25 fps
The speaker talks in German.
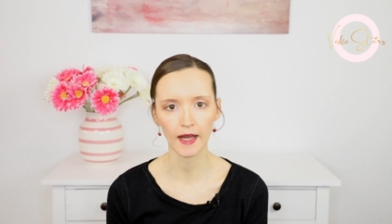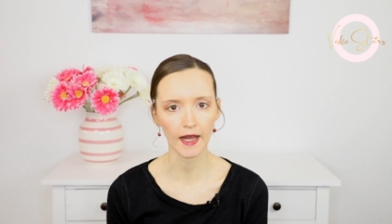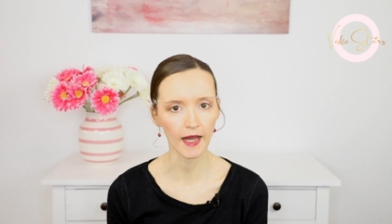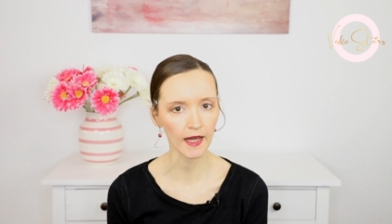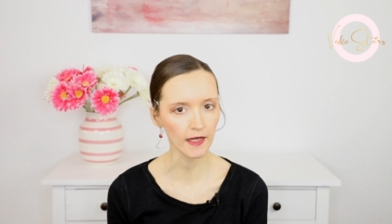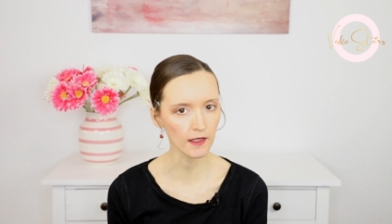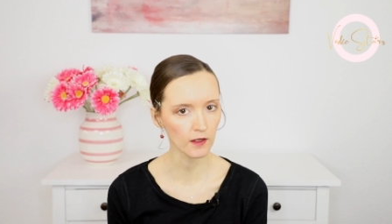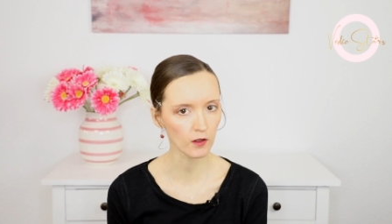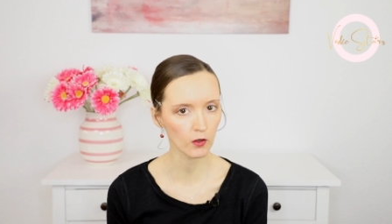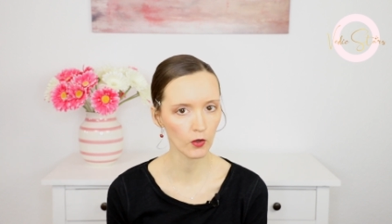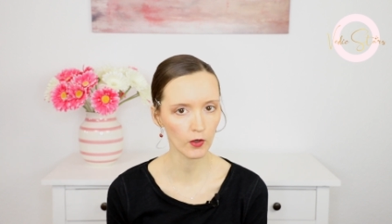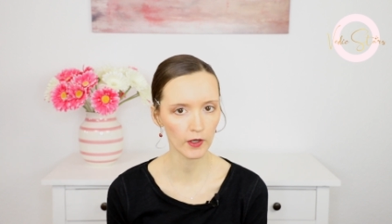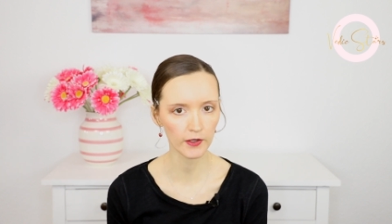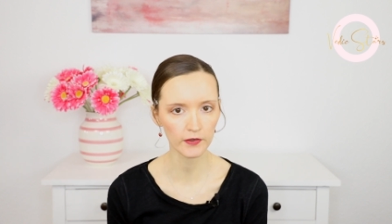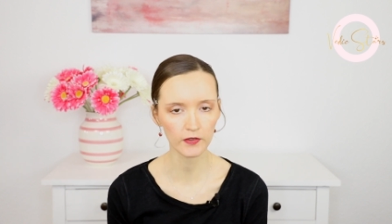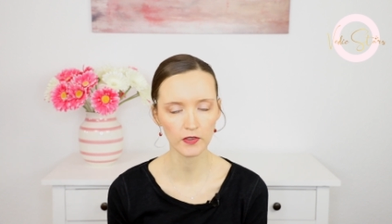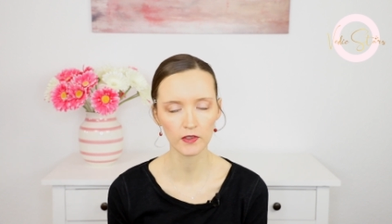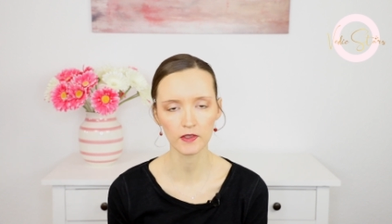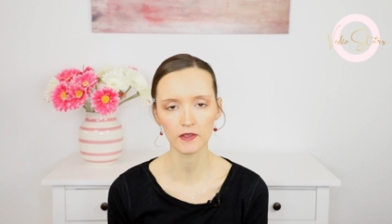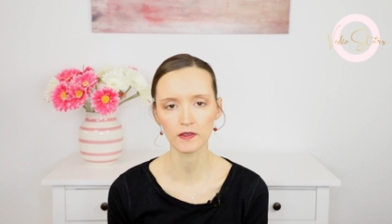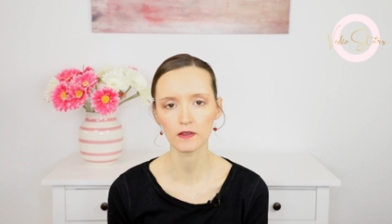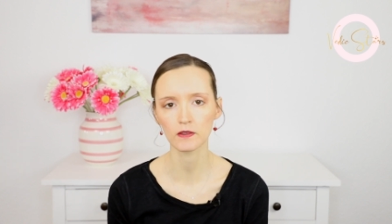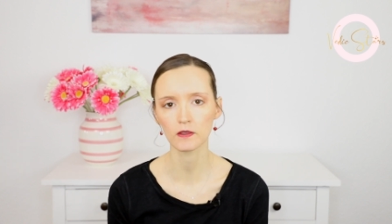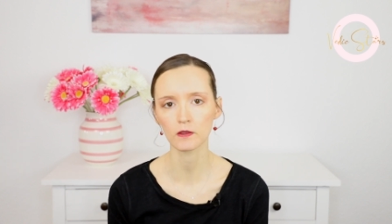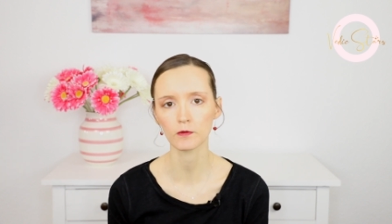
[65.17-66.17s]
alle
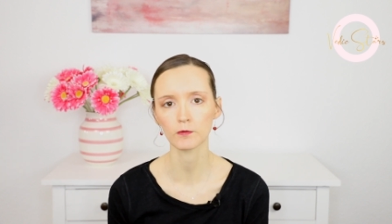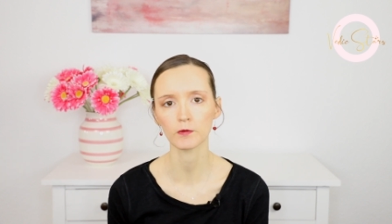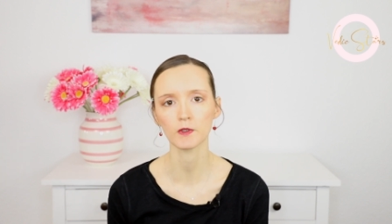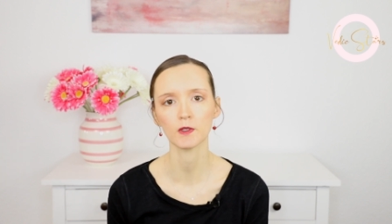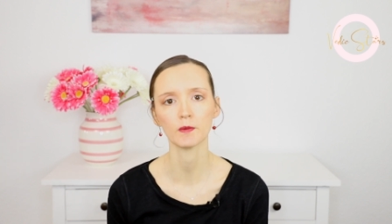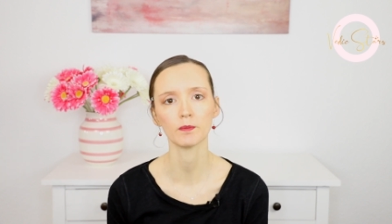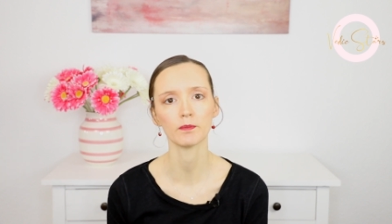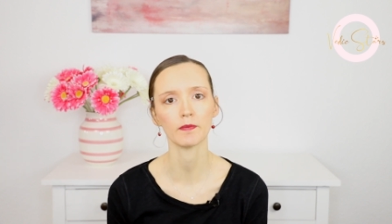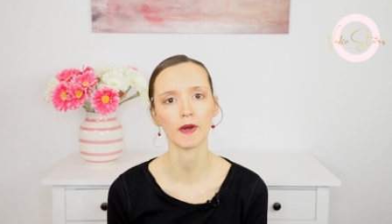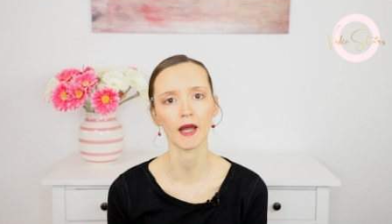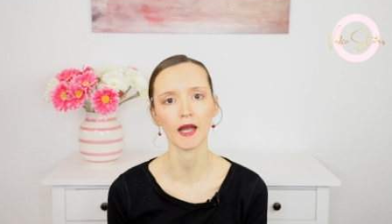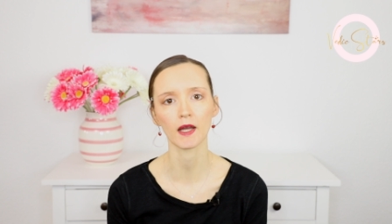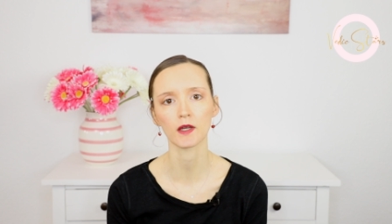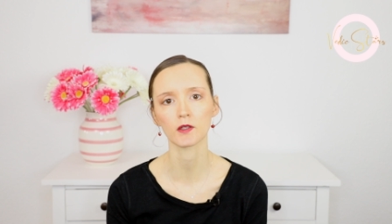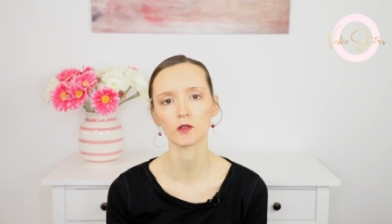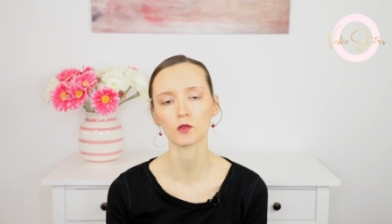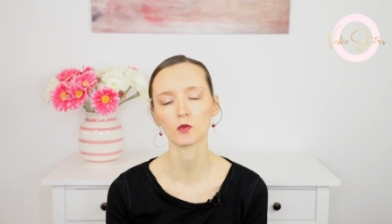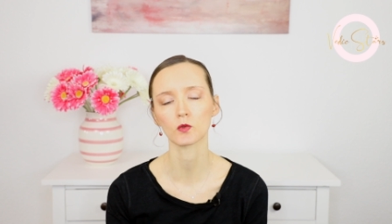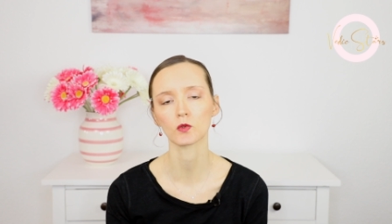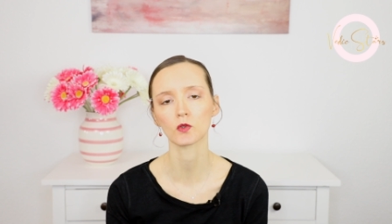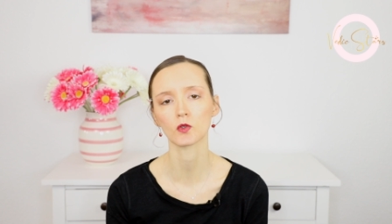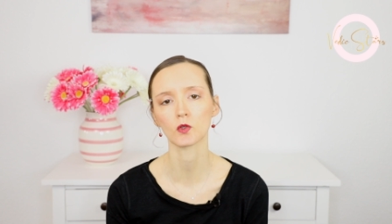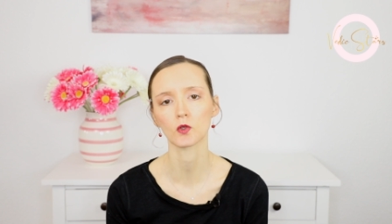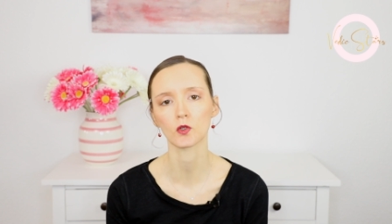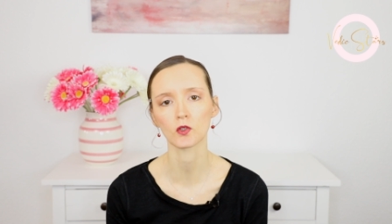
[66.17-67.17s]
Leute, die irgendwie Macht
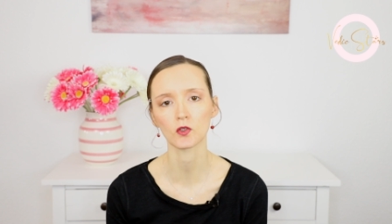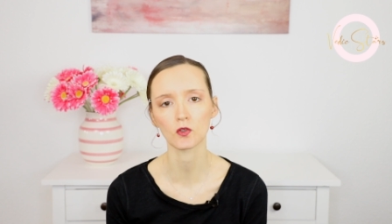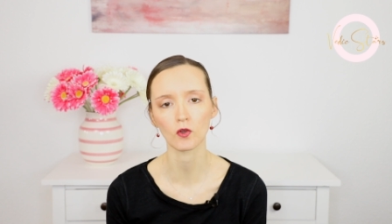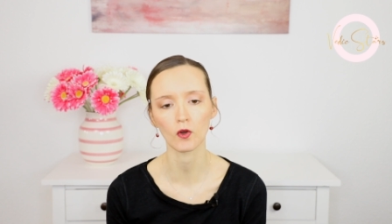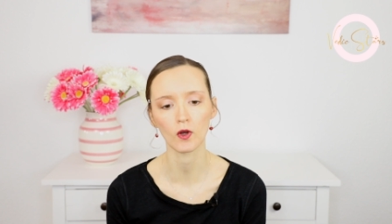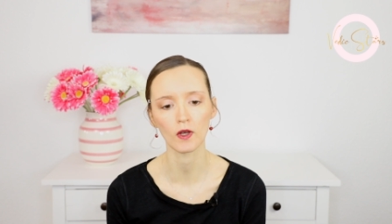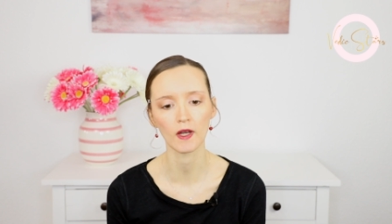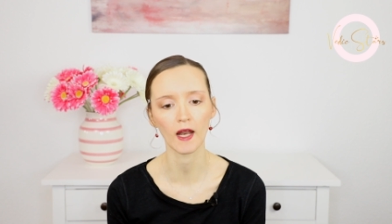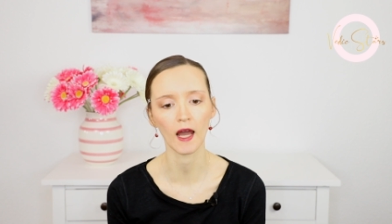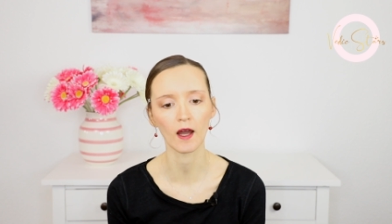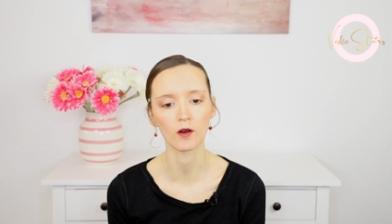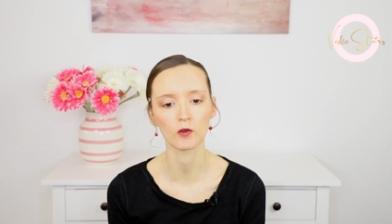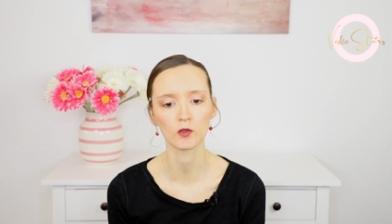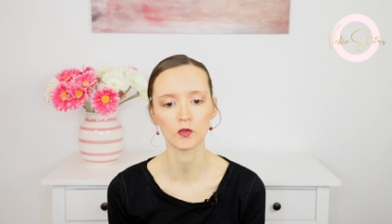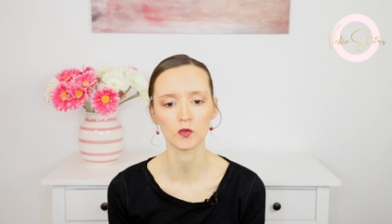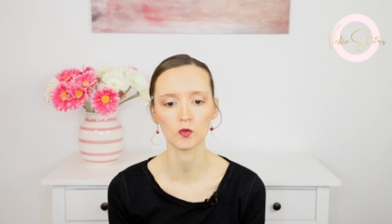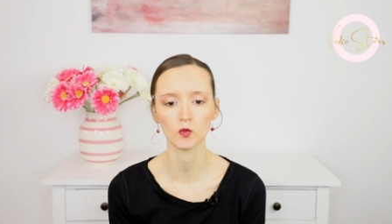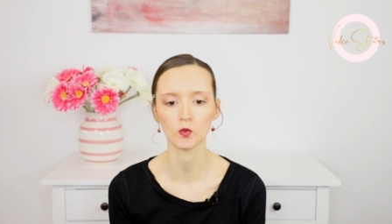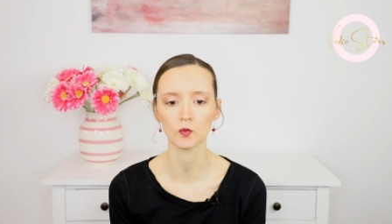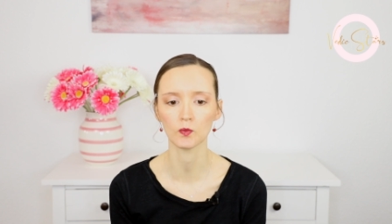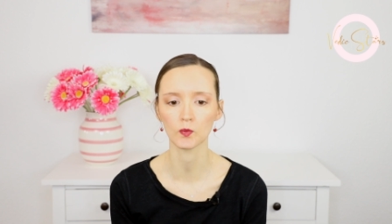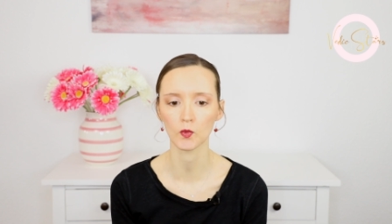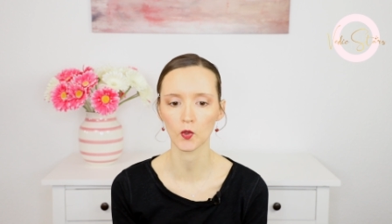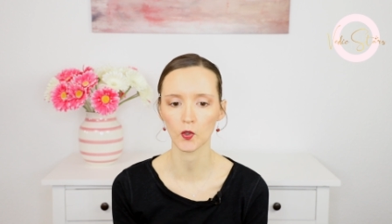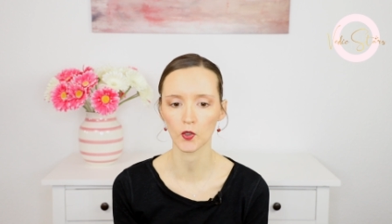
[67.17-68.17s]
und Kontrolle
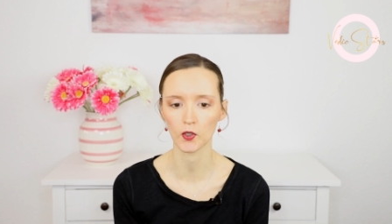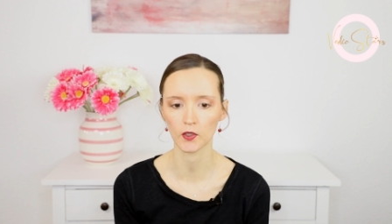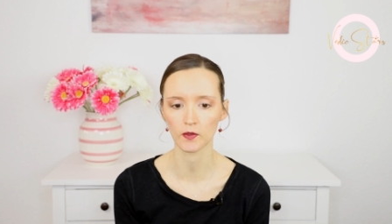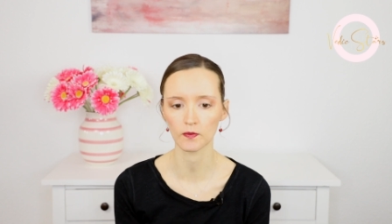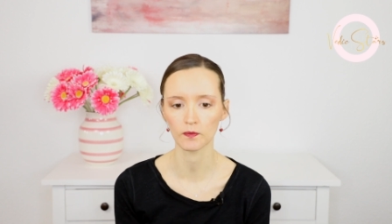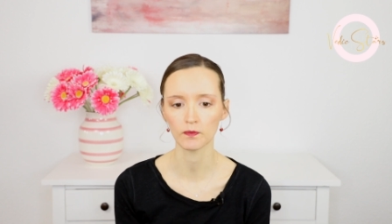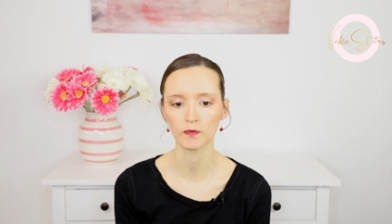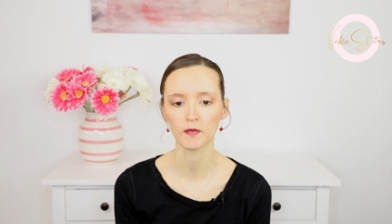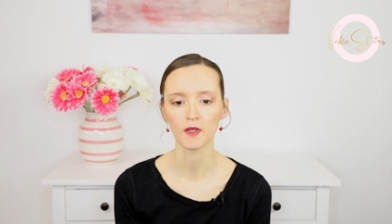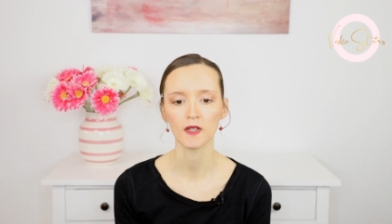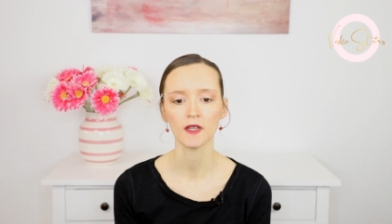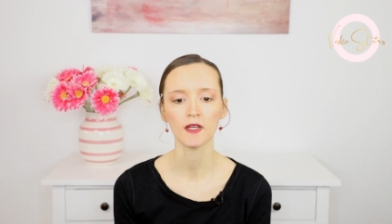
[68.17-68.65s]
ausüben können.